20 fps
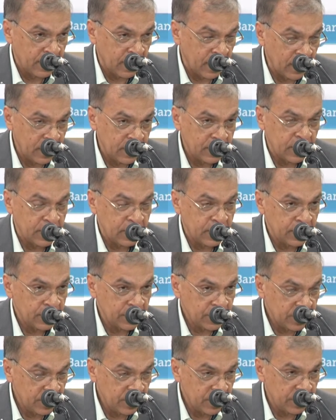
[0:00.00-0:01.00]
তাহলে
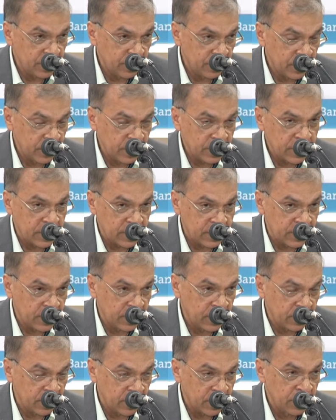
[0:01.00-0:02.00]
তাদেরকে চিহ্নিত করে
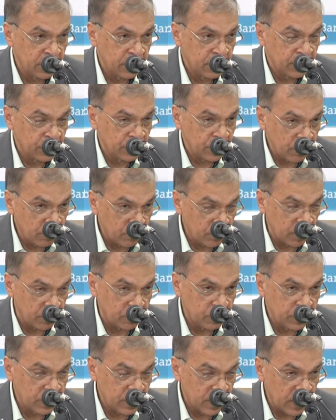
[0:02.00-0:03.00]
শাস্তি দেওয়া সম্ভব
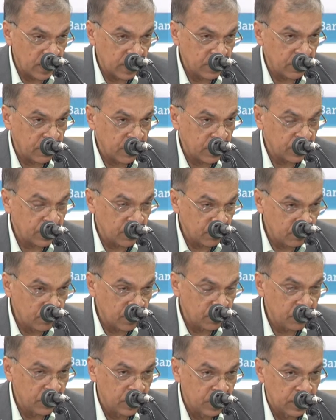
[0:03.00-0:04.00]
বিচারায় তা আনা
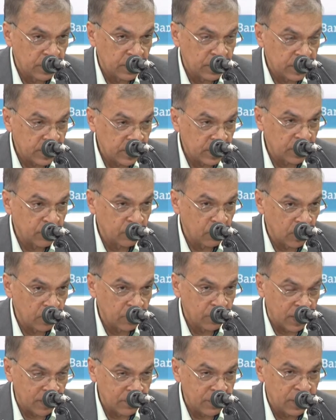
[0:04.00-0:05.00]
সম্ভব
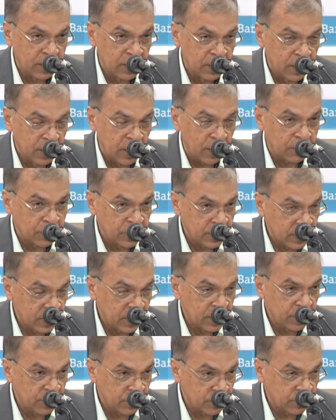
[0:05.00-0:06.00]
দৃষ্টান্তমূলকভাবে এবং সেটা
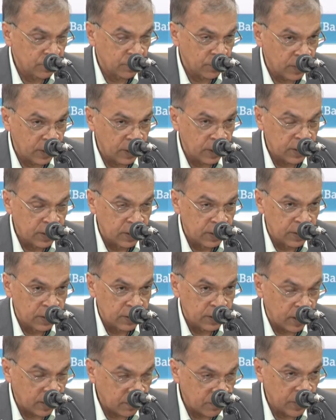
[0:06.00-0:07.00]
নিয়ন্ত্রণ করা
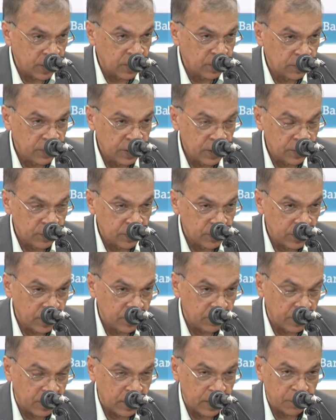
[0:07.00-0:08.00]
তার মাধ্যমে
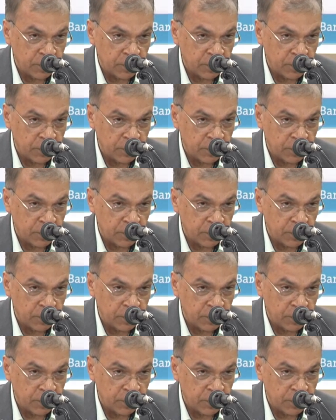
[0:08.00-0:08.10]
নিয়ন্ত্রণের একটা